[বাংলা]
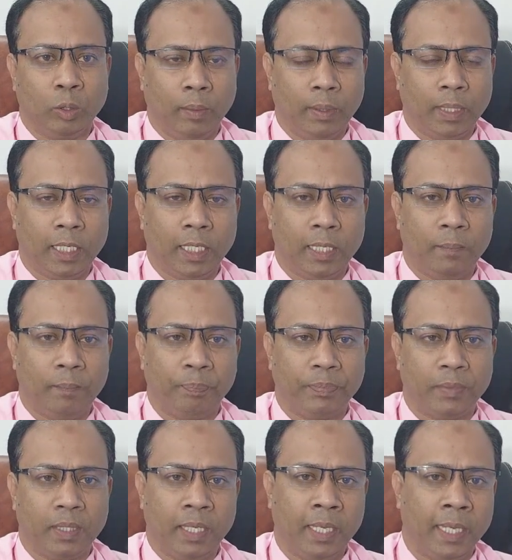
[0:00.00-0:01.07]
তোমাকে
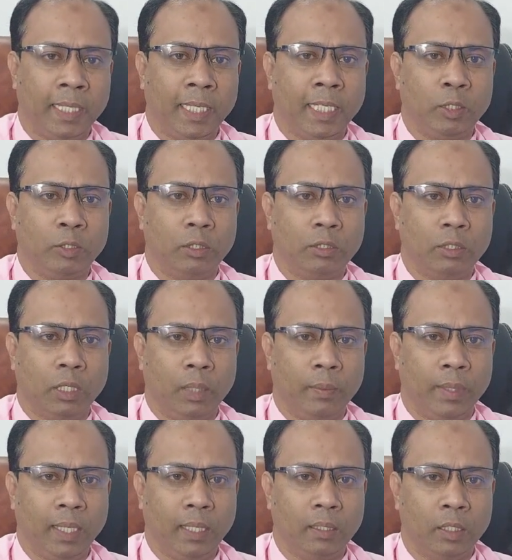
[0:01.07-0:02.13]
এগিয়ে চলতে
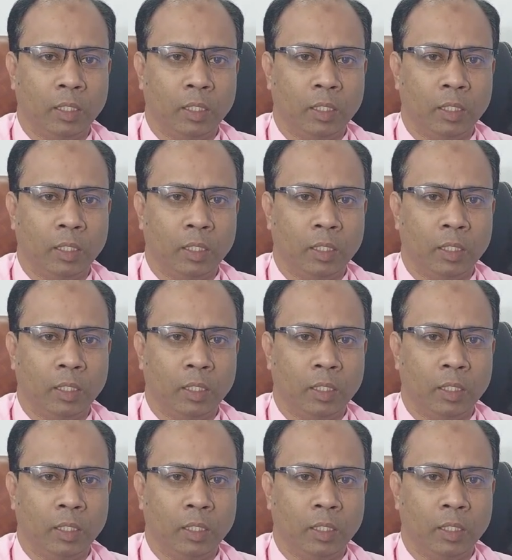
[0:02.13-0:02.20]
হবে